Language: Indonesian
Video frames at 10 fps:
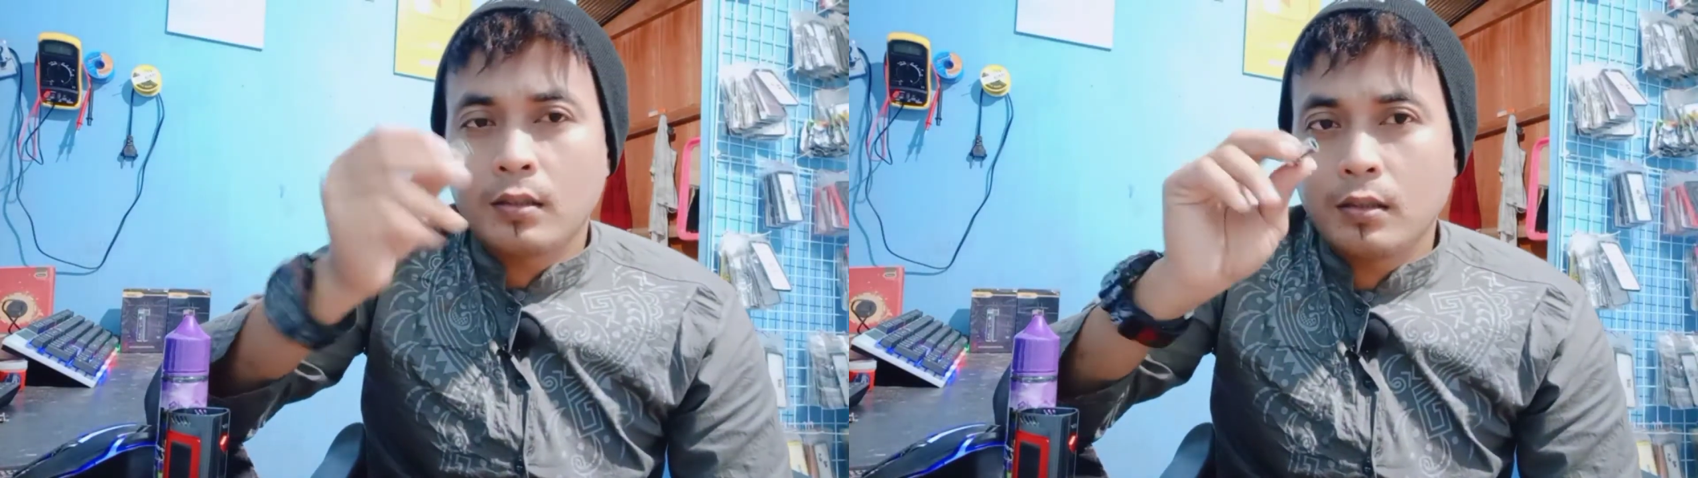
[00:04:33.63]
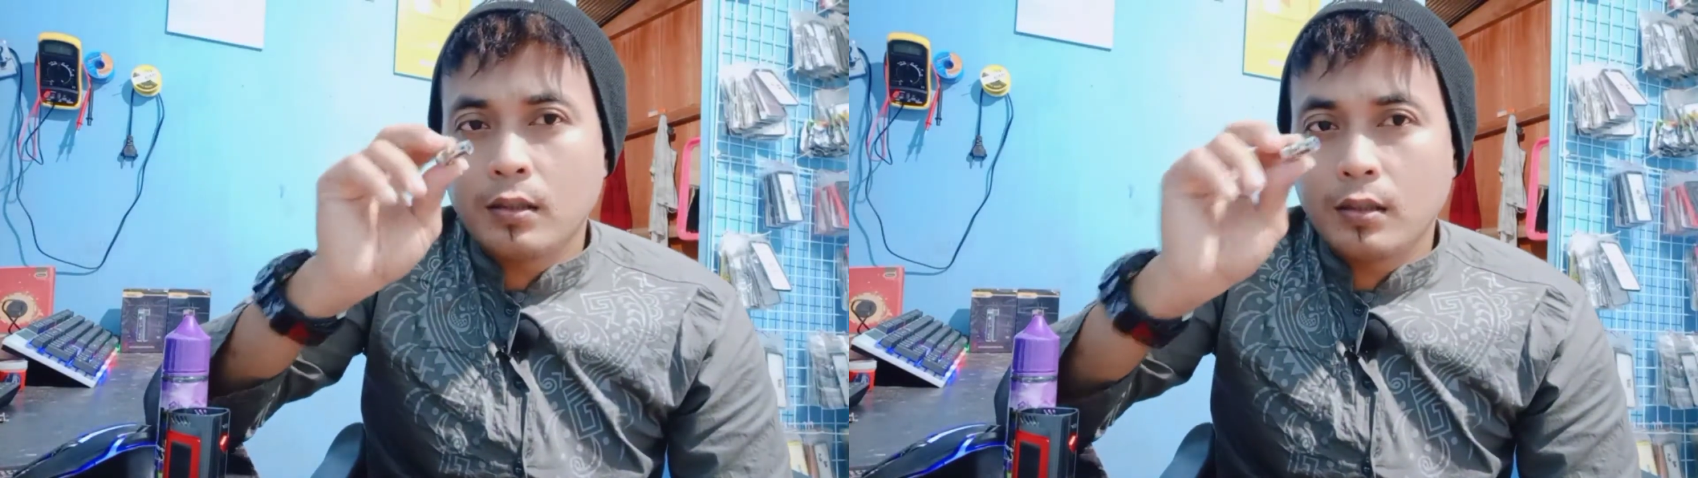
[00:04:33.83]

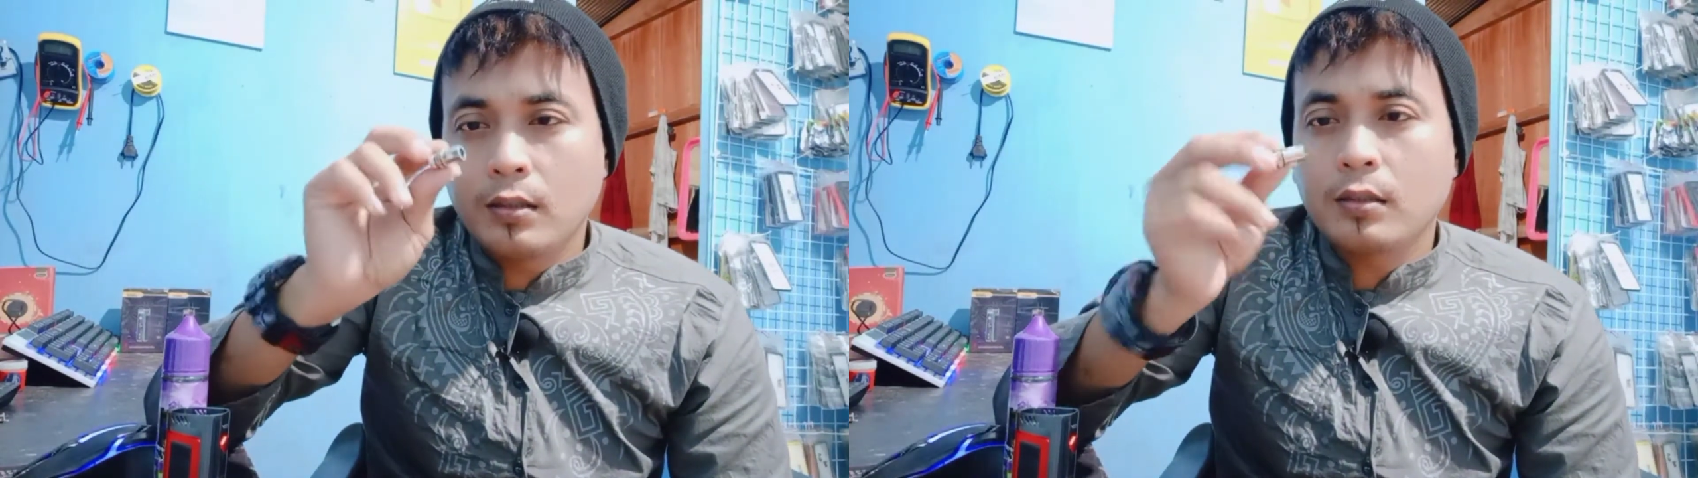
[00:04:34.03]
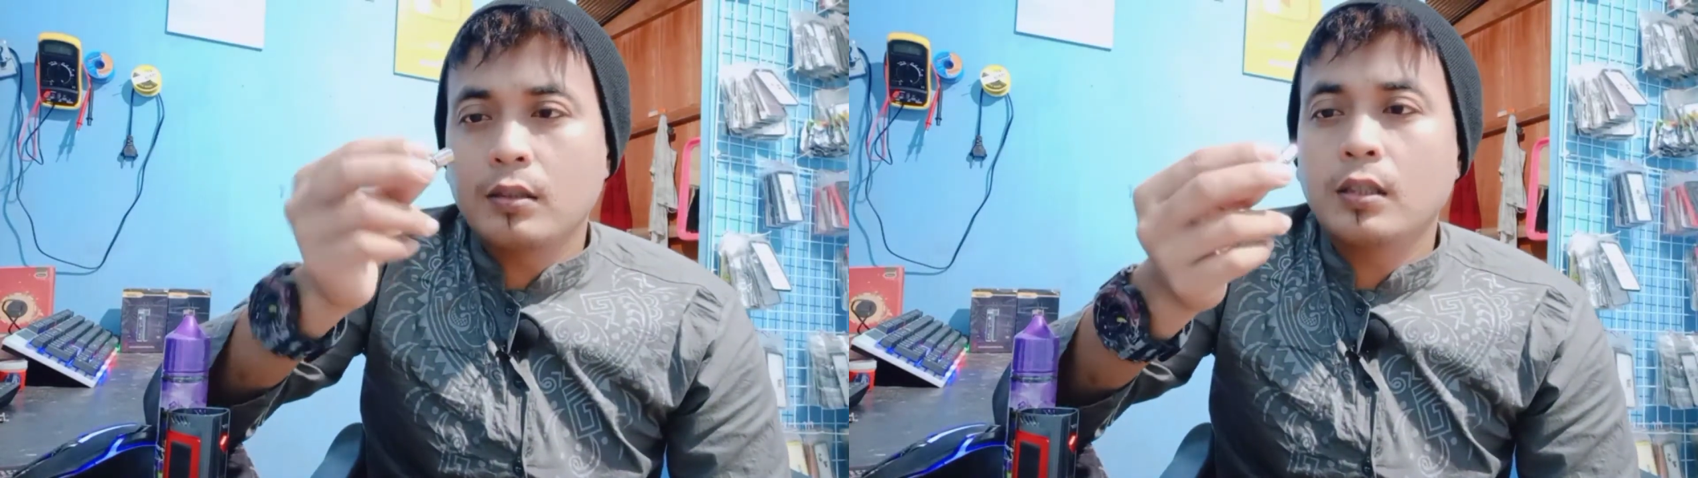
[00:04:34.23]
nih
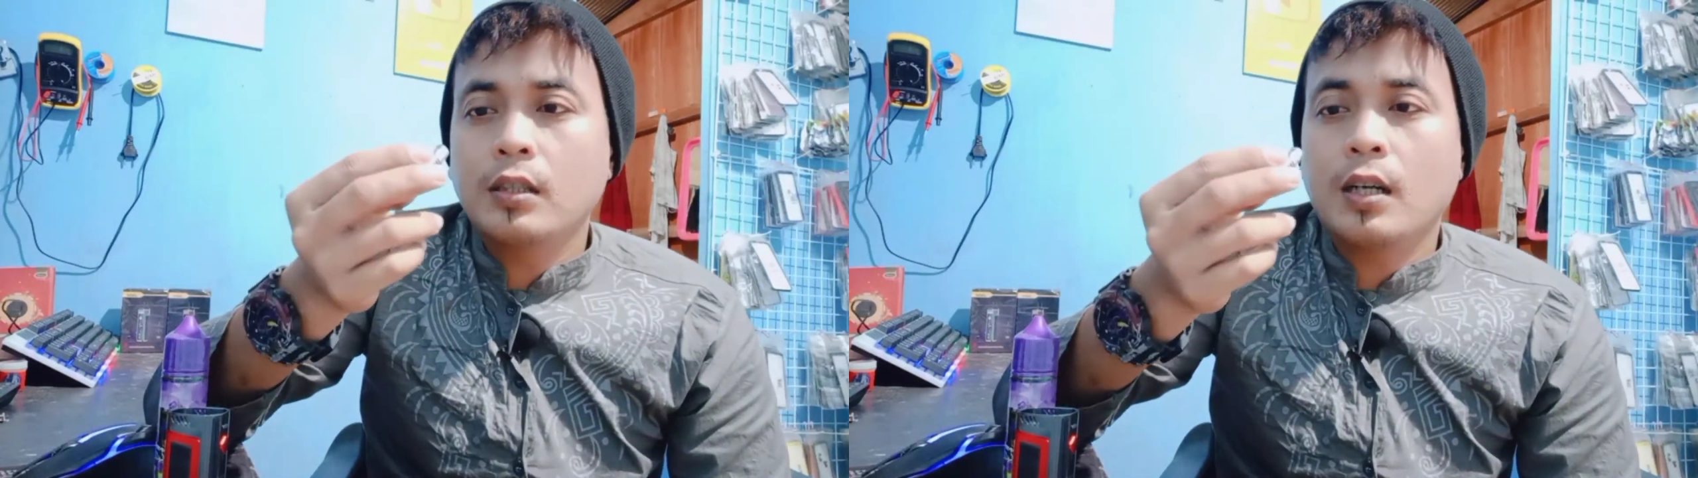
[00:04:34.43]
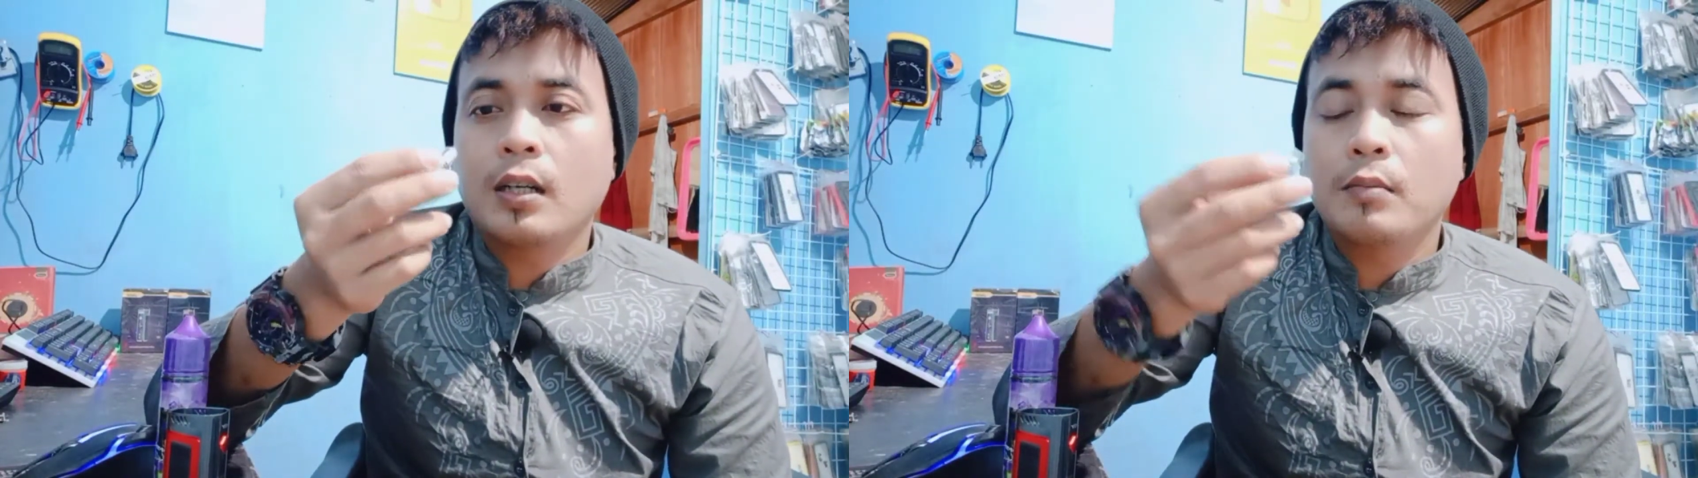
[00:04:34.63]
ini
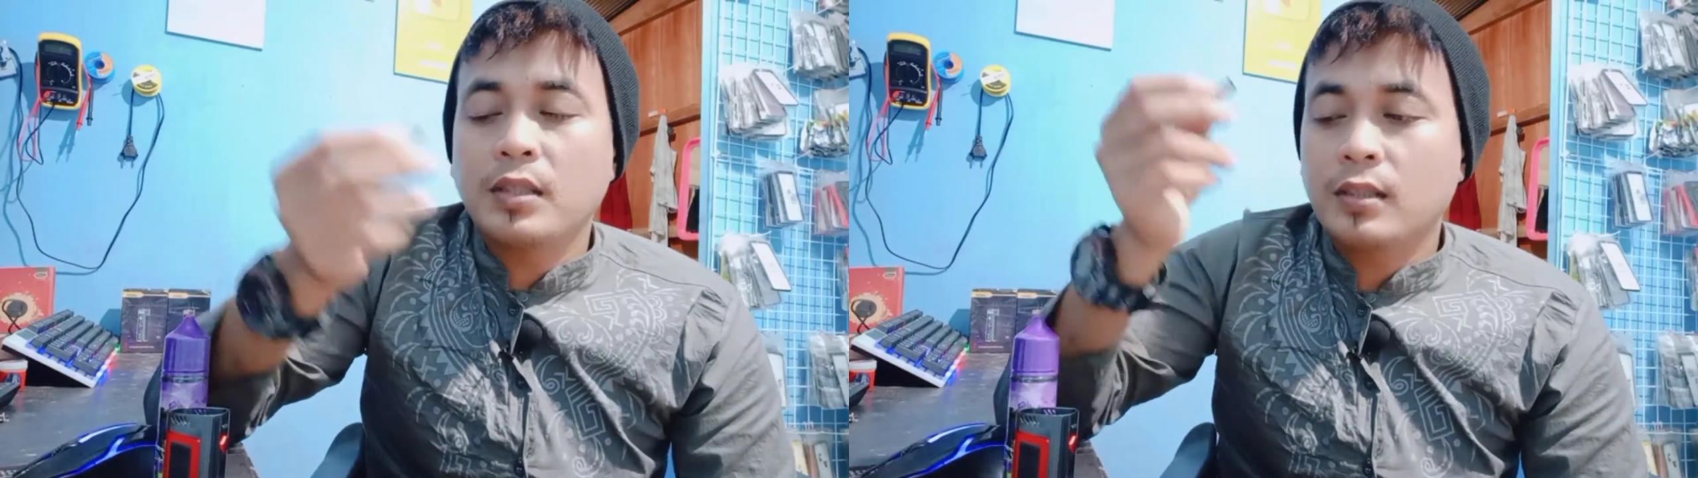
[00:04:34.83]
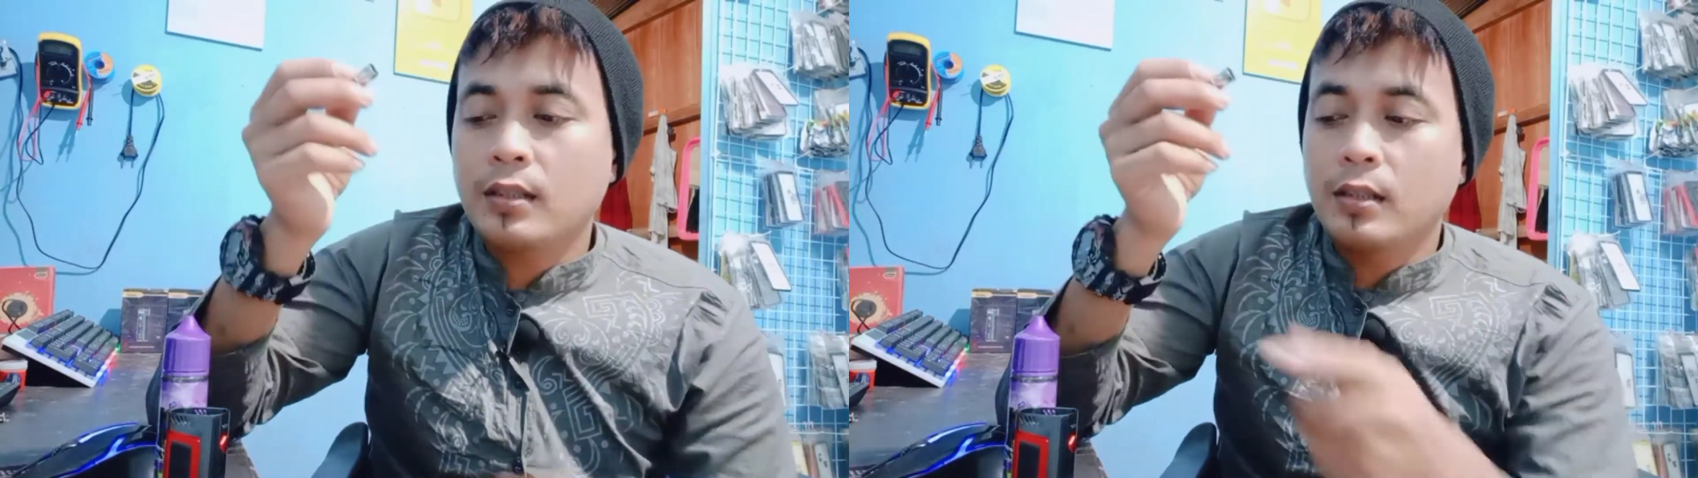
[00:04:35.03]
agak
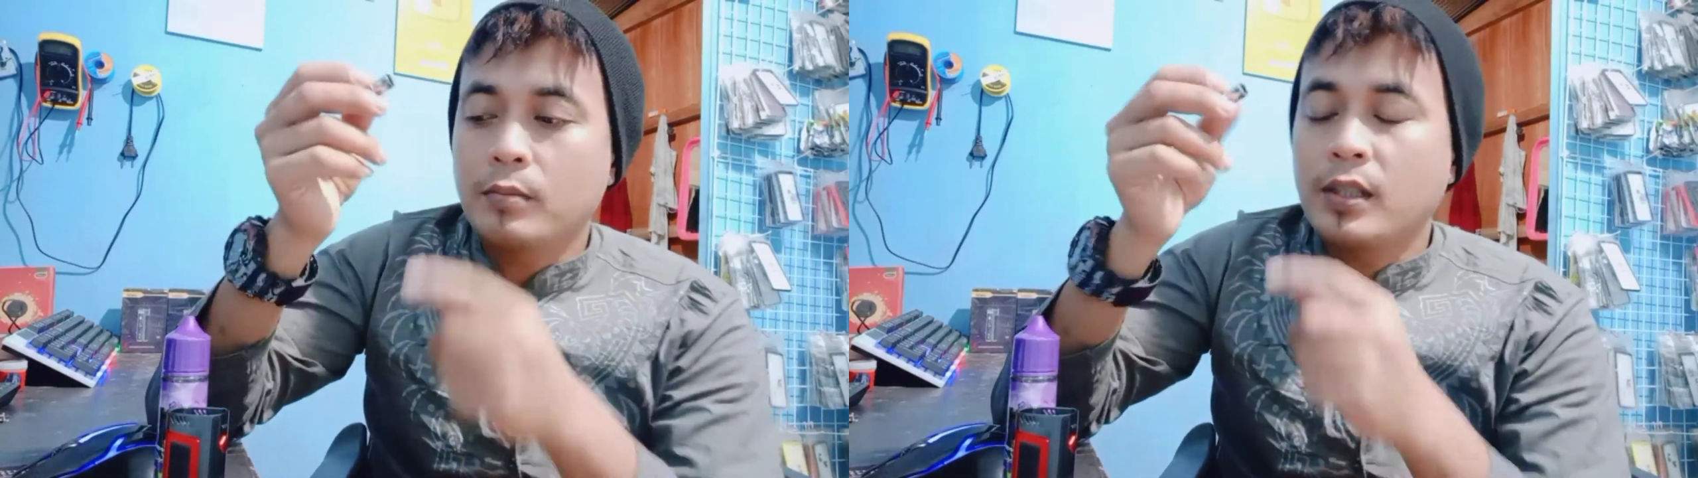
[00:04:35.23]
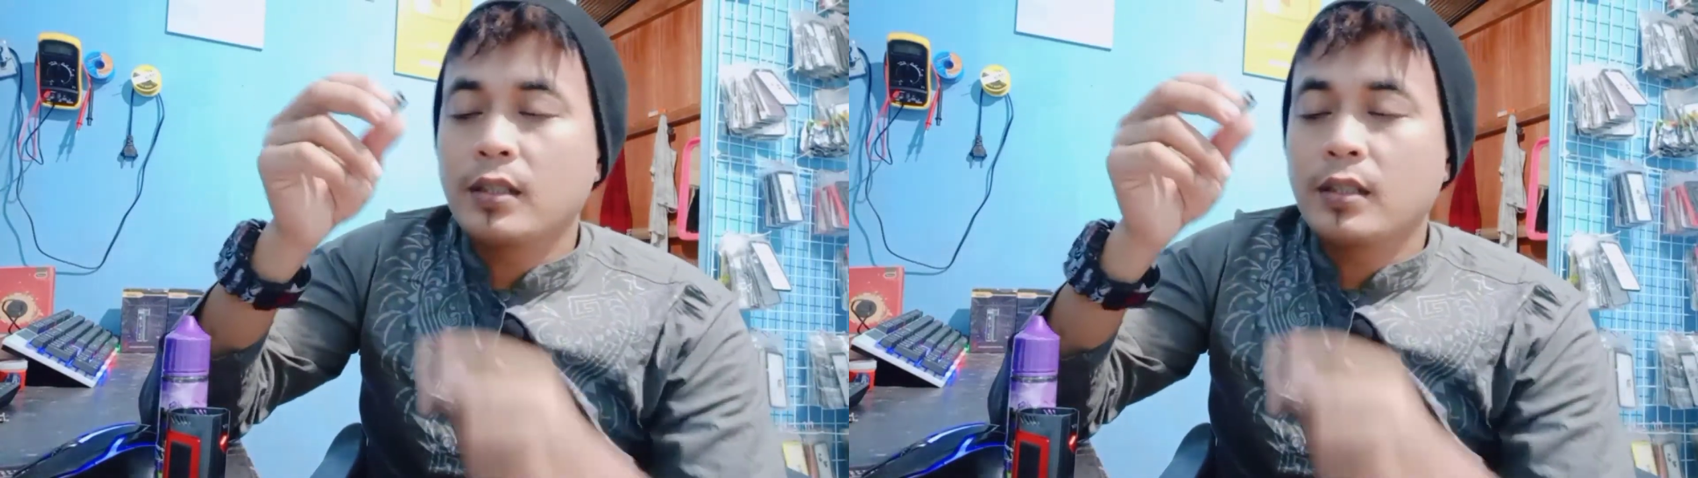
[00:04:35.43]
besar daripada